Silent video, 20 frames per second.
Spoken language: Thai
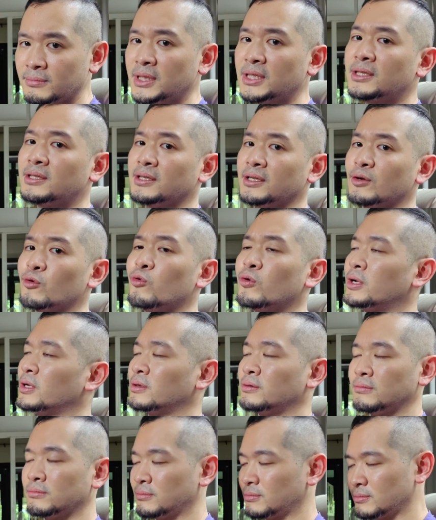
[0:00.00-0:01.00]
มือถือคุณ
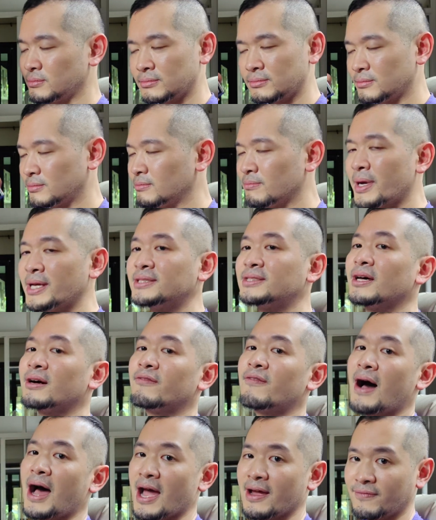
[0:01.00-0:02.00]
ไม่เซอ
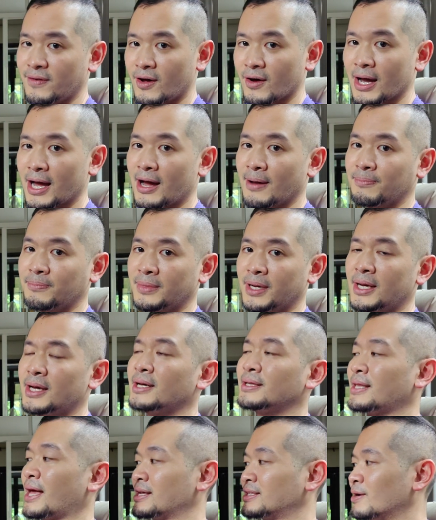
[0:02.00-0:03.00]
ร์ไวฟ์หรอกครับ
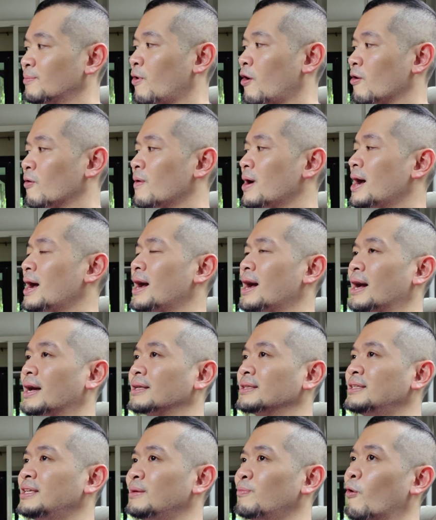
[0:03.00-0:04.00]
แต่จะบอกว่า
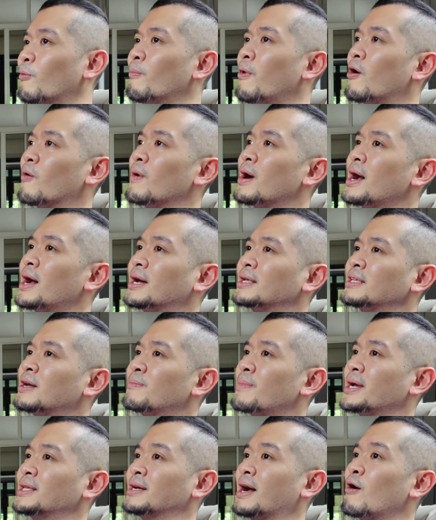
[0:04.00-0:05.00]
ที่ผมบอกว่า
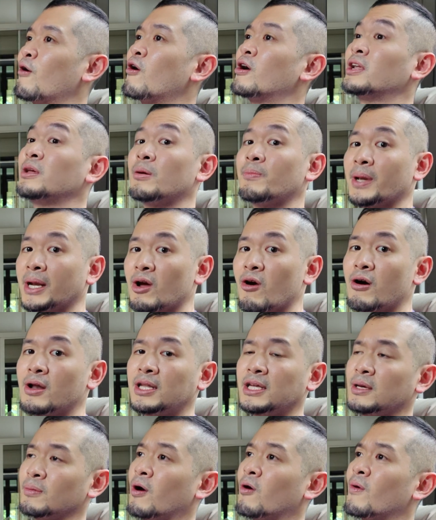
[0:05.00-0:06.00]
ทำไมถึงเอาข้อนี้มาเป็นข้อ
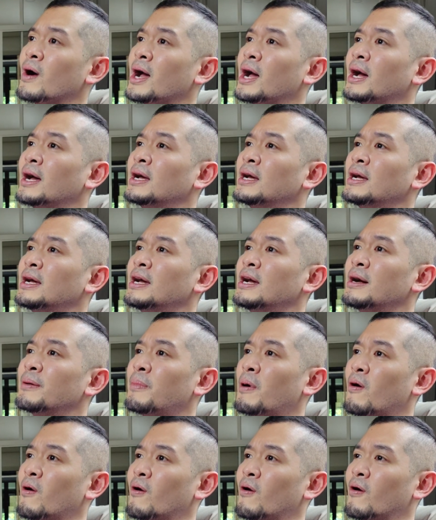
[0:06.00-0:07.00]
ดี เพราะว่า
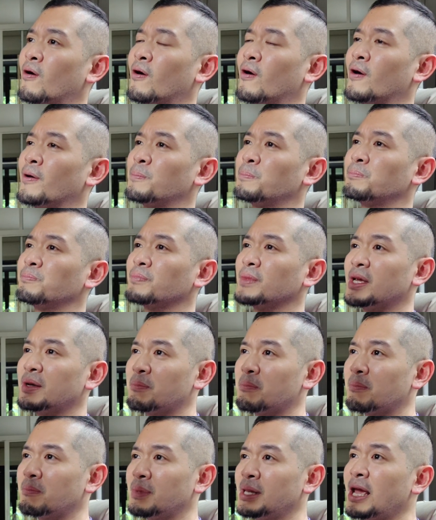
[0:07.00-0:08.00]
พอ
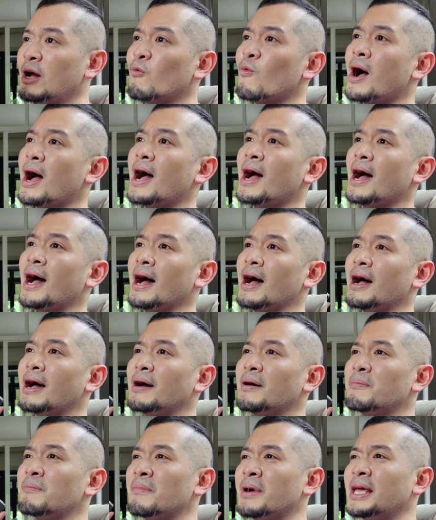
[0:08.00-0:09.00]
เรียกว่า
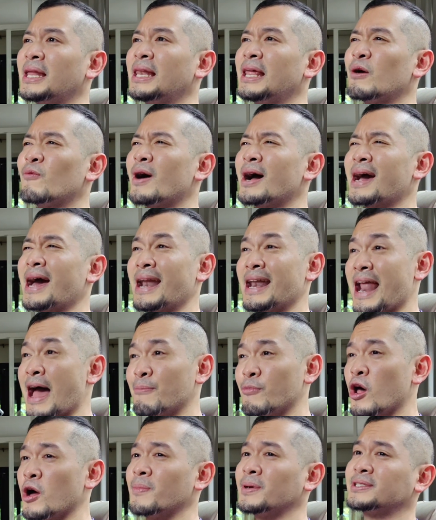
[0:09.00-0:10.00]
ไม่เรียกว่ากัน
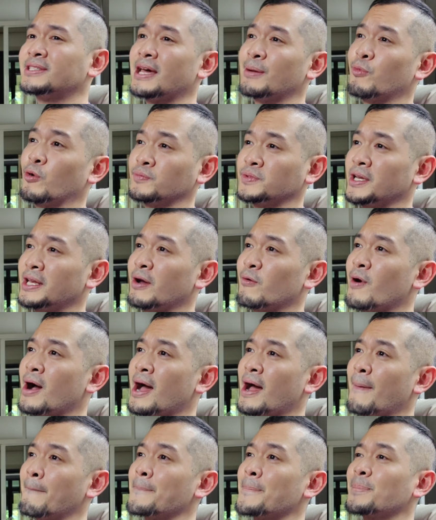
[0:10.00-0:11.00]
น้ำร้อยเปอร์เซ็นต์ผมจะเรียก
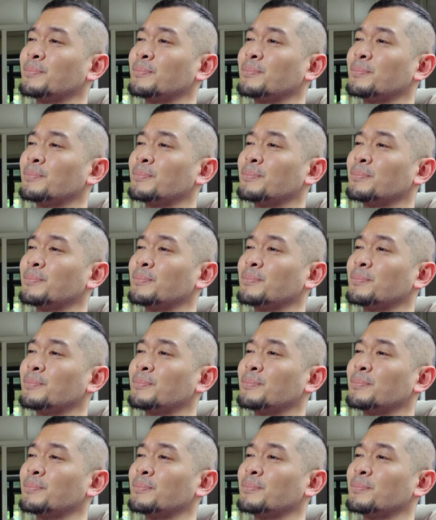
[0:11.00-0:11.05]
ว่า